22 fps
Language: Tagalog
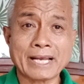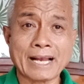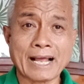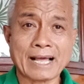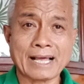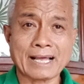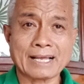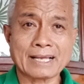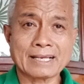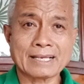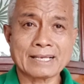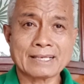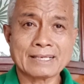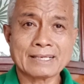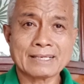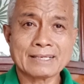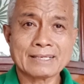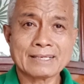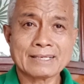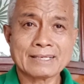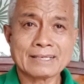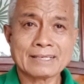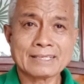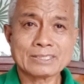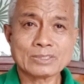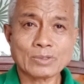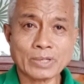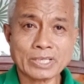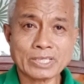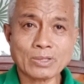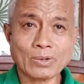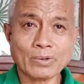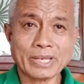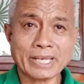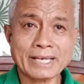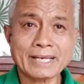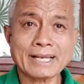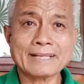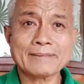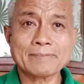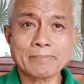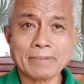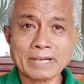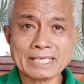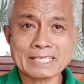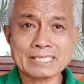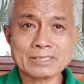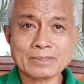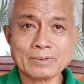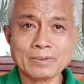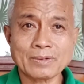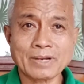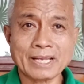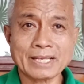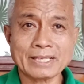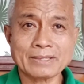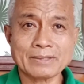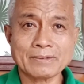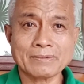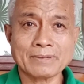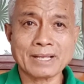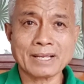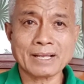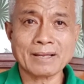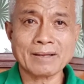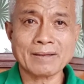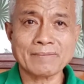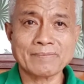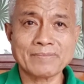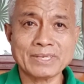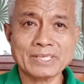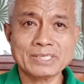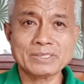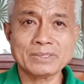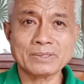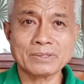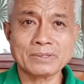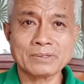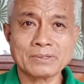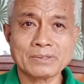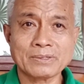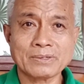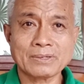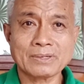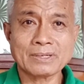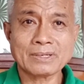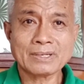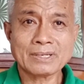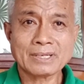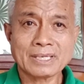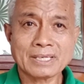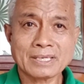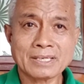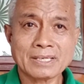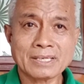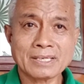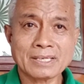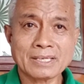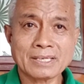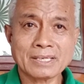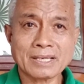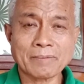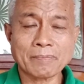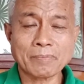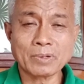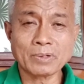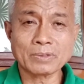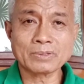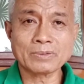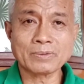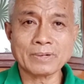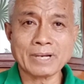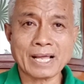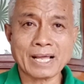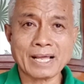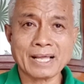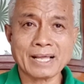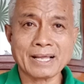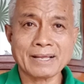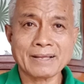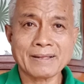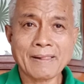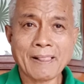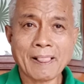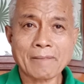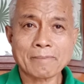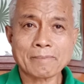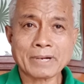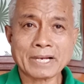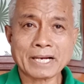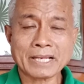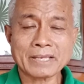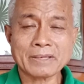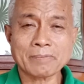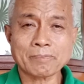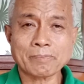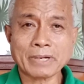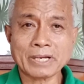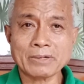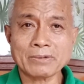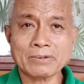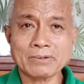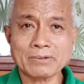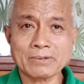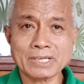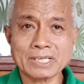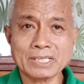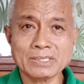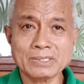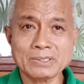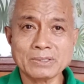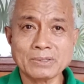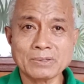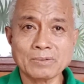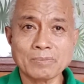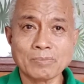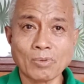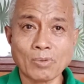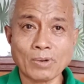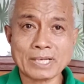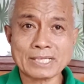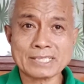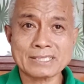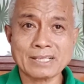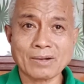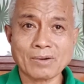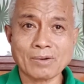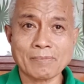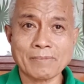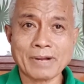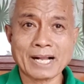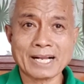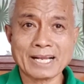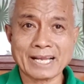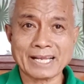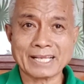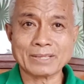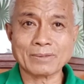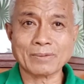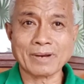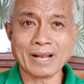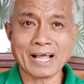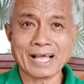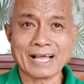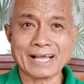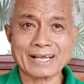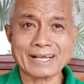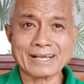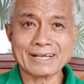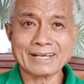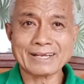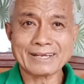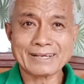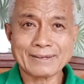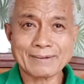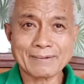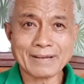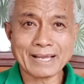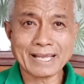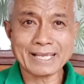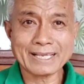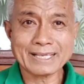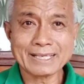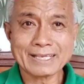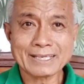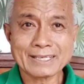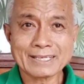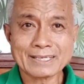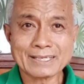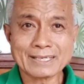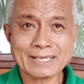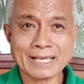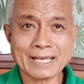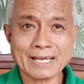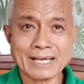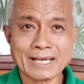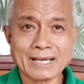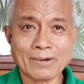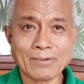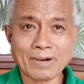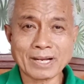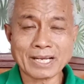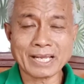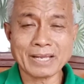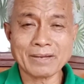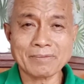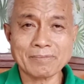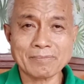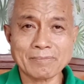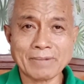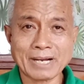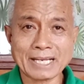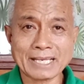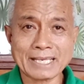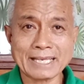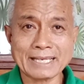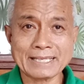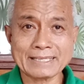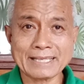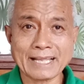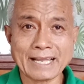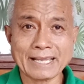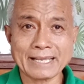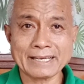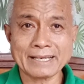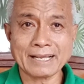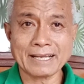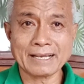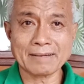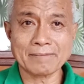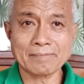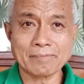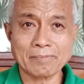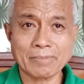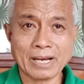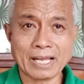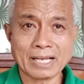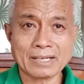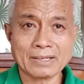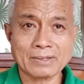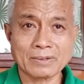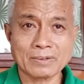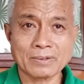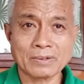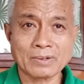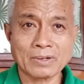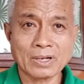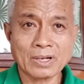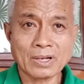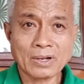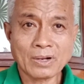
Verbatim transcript: na. So ito, in-advance ko na ito na video. I-upload ko na para yung panoorin nyo bukas ng umaga, ito na. Okay? Kaya huwag kayong maghintay ng vlog ko